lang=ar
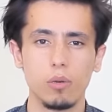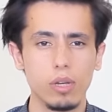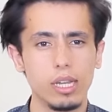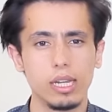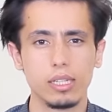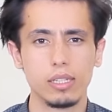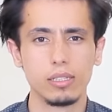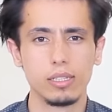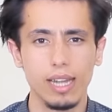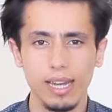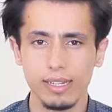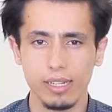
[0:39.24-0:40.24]
ولكن
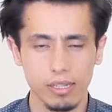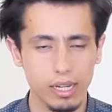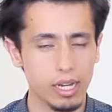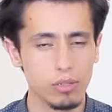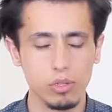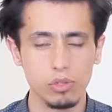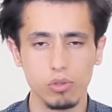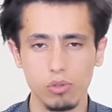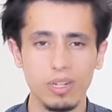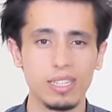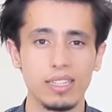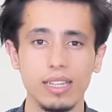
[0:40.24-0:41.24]
لعل الله يحدث
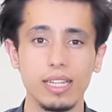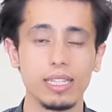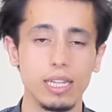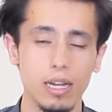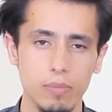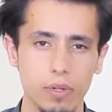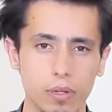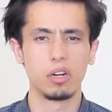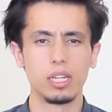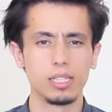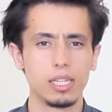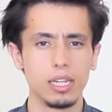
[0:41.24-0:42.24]
بعد ذلك أمرا
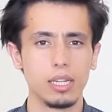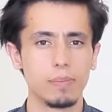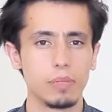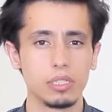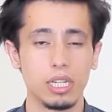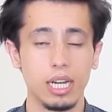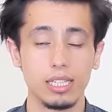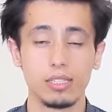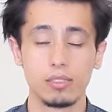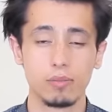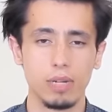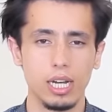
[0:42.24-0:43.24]
قالتها لما
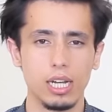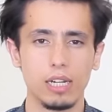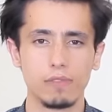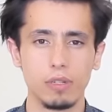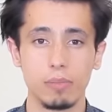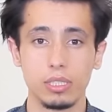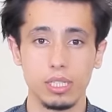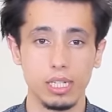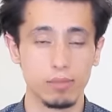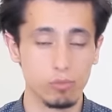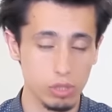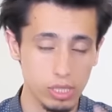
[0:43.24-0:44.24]
صعدت معها في
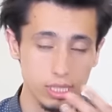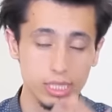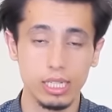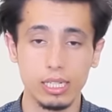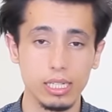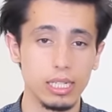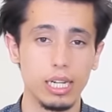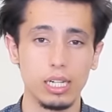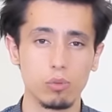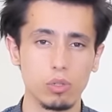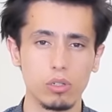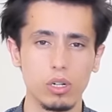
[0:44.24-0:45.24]
المصعد مرتديا قناع
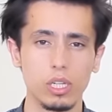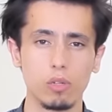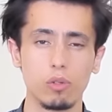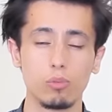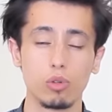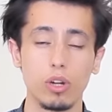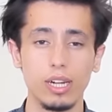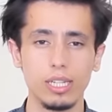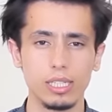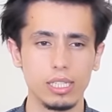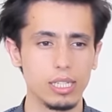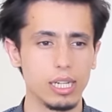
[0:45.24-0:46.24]
الوقاية
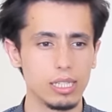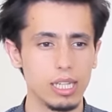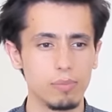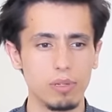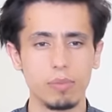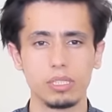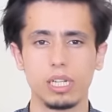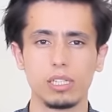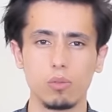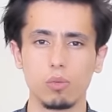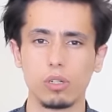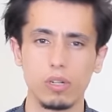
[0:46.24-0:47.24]
ومراعيا آداب
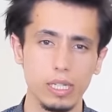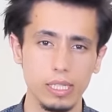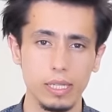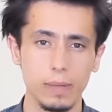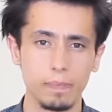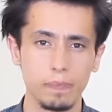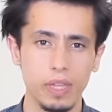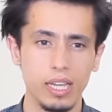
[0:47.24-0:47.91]
المصعد الوقائية